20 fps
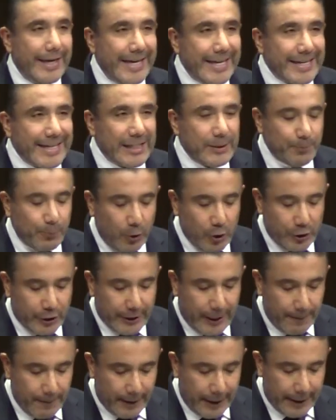y
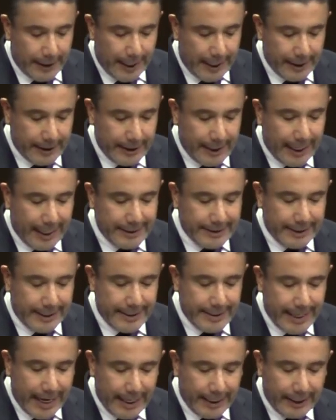responsabilidad
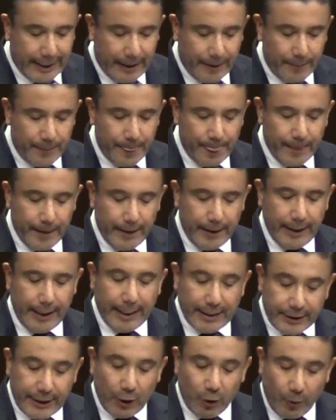hacendaria.
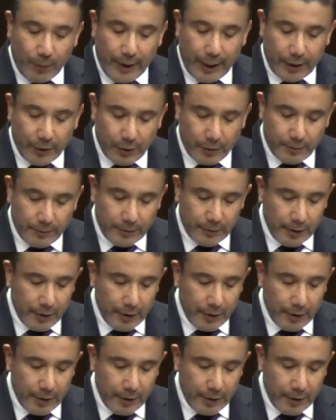Este gobierno